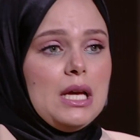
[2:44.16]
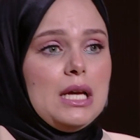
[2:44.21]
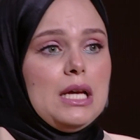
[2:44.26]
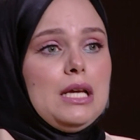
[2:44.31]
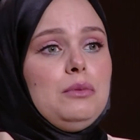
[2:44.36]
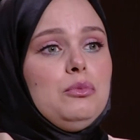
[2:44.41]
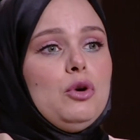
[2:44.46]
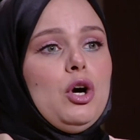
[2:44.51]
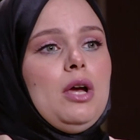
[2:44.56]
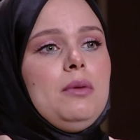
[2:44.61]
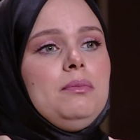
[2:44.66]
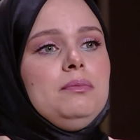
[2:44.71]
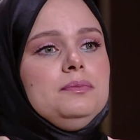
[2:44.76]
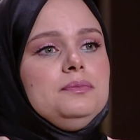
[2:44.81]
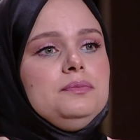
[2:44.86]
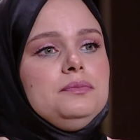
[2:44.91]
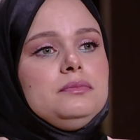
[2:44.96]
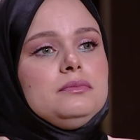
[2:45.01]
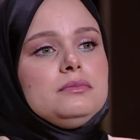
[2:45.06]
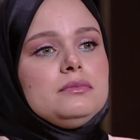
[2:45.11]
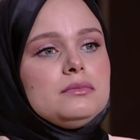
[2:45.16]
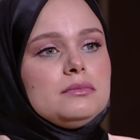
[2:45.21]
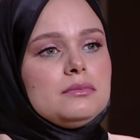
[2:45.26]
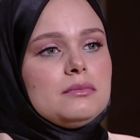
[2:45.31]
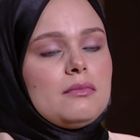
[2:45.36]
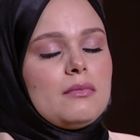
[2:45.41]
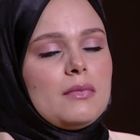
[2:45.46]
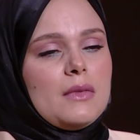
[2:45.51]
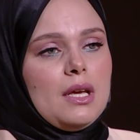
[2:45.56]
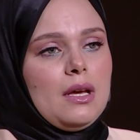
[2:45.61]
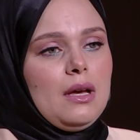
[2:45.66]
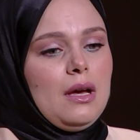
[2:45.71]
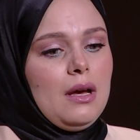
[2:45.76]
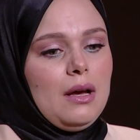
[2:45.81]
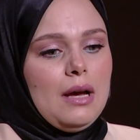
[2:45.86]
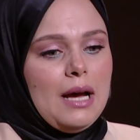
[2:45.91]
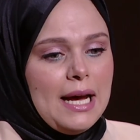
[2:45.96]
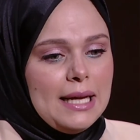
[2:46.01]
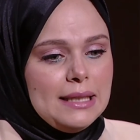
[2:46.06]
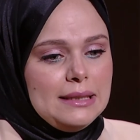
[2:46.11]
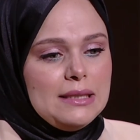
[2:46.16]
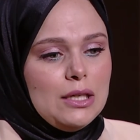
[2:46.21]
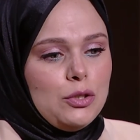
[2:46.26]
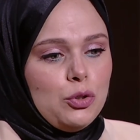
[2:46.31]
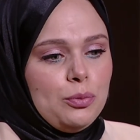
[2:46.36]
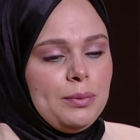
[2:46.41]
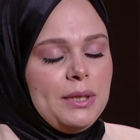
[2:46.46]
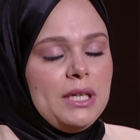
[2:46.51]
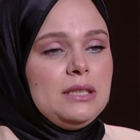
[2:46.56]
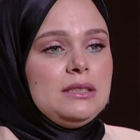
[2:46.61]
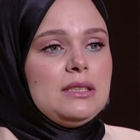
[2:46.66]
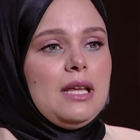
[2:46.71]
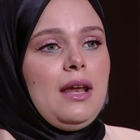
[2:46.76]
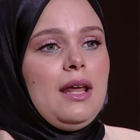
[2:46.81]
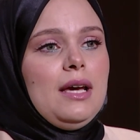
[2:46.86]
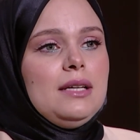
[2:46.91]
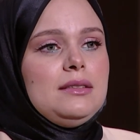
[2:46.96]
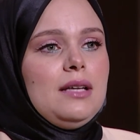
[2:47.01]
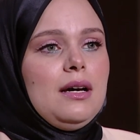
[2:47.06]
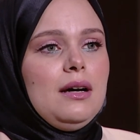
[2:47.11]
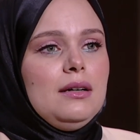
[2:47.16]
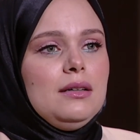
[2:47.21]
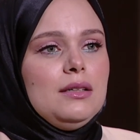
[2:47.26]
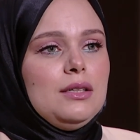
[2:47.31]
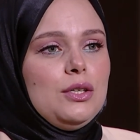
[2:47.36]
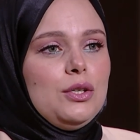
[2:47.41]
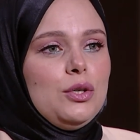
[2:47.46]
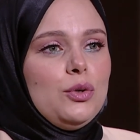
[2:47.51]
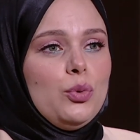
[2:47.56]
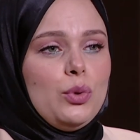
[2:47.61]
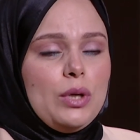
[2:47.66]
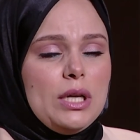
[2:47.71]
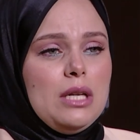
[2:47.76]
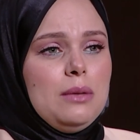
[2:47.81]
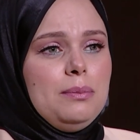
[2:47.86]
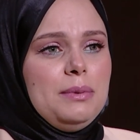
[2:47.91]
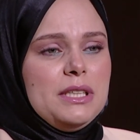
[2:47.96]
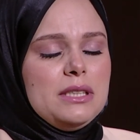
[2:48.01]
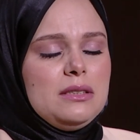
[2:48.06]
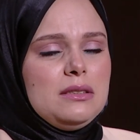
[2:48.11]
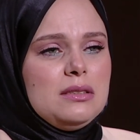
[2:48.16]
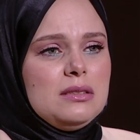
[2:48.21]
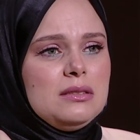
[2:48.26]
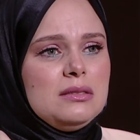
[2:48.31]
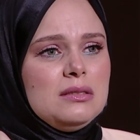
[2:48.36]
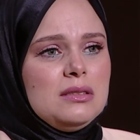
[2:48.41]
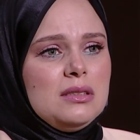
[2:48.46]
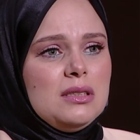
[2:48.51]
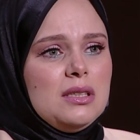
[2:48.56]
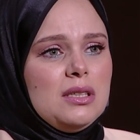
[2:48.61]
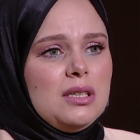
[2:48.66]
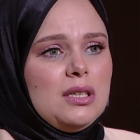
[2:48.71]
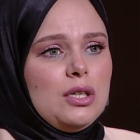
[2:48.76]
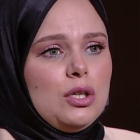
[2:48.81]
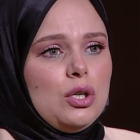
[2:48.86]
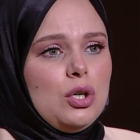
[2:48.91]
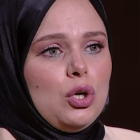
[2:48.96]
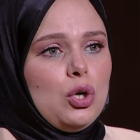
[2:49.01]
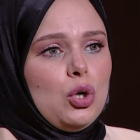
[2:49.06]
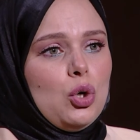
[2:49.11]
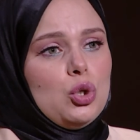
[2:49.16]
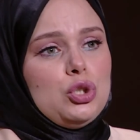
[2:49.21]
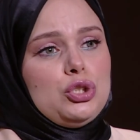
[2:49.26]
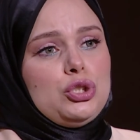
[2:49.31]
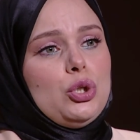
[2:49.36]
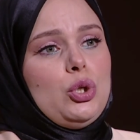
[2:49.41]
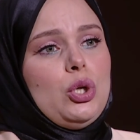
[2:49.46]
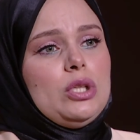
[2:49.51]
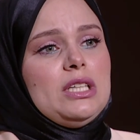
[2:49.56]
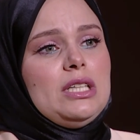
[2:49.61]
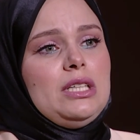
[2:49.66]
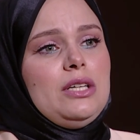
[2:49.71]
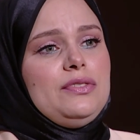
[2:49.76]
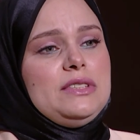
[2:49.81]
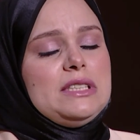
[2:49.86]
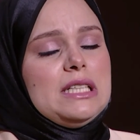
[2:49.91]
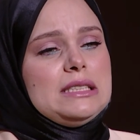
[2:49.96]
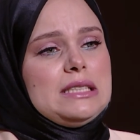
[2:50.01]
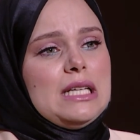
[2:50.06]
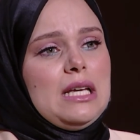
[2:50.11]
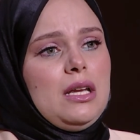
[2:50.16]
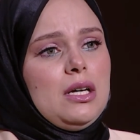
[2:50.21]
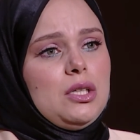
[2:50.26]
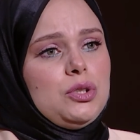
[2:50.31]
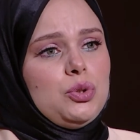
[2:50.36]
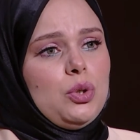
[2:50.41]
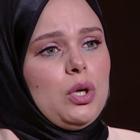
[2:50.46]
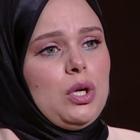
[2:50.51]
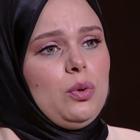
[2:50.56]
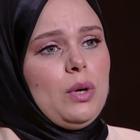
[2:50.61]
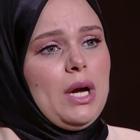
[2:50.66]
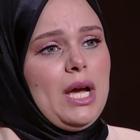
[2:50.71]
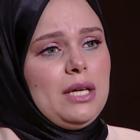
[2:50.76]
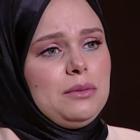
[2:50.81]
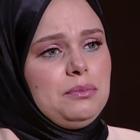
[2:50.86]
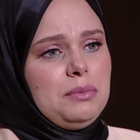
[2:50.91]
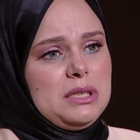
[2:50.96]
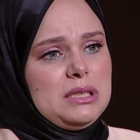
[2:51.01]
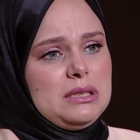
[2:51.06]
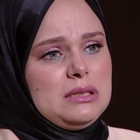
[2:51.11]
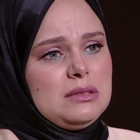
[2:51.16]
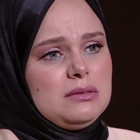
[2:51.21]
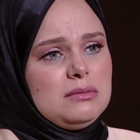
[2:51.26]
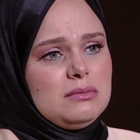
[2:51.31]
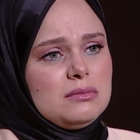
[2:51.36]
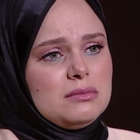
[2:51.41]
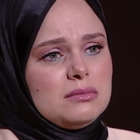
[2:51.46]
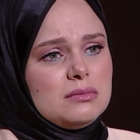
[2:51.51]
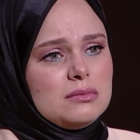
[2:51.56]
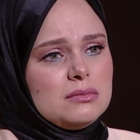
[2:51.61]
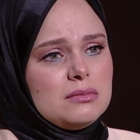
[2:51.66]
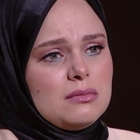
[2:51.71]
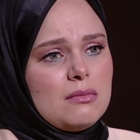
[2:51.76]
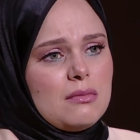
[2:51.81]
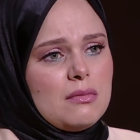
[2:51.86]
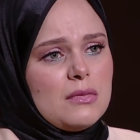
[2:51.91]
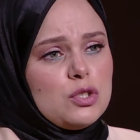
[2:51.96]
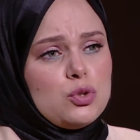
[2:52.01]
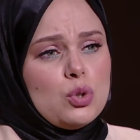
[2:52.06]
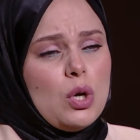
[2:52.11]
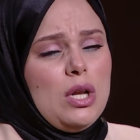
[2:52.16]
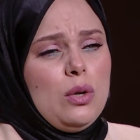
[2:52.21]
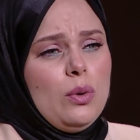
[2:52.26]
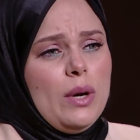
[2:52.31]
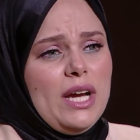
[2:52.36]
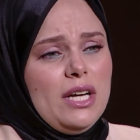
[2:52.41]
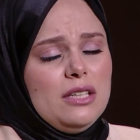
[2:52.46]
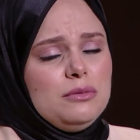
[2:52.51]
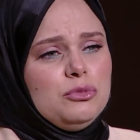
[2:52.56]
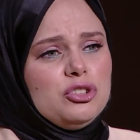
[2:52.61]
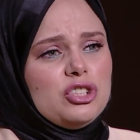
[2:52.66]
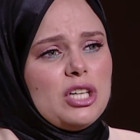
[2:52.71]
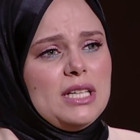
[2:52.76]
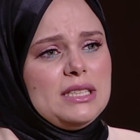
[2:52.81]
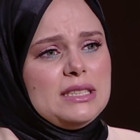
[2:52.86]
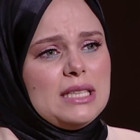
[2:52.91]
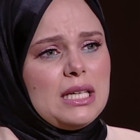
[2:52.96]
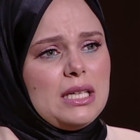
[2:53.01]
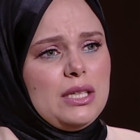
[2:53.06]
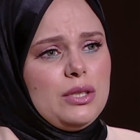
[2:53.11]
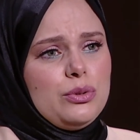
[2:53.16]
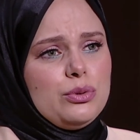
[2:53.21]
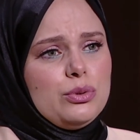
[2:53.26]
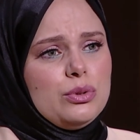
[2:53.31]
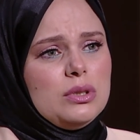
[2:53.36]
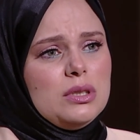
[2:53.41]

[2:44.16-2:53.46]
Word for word: المهم عدى يومين ثلاثة وجي البيت قلت له أنا نفسي أسألك سؤال واحد بس سؤال واحد مش عايزة غيره